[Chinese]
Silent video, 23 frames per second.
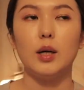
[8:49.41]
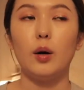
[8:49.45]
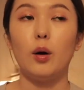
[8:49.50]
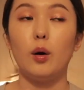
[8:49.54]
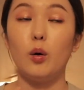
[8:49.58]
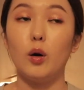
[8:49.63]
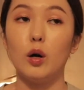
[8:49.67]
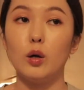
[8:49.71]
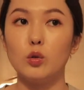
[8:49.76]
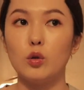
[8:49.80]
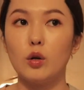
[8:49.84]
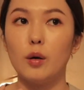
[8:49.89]
擦完
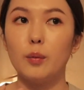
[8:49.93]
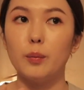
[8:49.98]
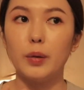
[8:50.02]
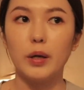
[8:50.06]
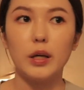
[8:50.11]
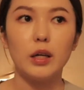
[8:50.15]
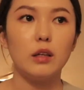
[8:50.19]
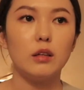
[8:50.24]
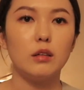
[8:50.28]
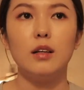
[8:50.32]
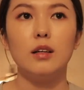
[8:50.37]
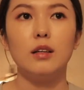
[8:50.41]
化妆品，
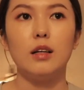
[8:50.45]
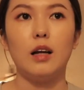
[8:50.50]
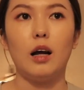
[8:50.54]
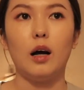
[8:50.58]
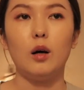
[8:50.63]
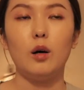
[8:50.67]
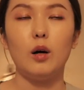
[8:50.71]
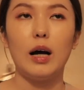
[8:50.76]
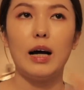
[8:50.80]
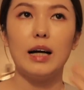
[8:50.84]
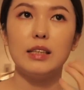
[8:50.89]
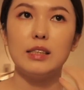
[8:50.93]
然
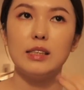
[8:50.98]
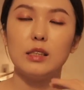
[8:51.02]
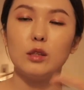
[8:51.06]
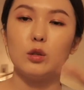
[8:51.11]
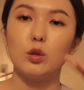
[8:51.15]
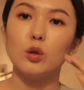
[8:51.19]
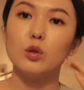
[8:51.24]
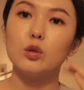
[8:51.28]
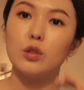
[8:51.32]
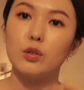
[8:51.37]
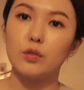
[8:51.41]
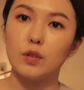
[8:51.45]
后它吸
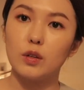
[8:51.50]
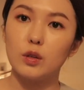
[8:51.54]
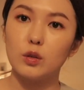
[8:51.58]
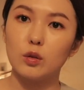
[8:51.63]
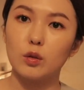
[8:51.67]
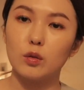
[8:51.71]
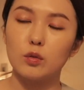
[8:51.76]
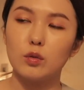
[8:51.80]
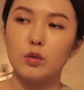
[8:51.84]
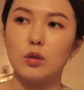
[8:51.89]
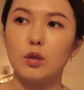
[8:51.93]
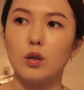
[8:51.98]
收10分
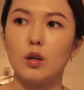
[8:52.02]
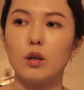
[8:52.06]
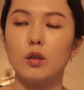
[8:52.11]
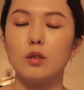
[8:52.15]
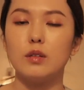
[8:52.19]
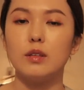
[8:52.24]
钟之后，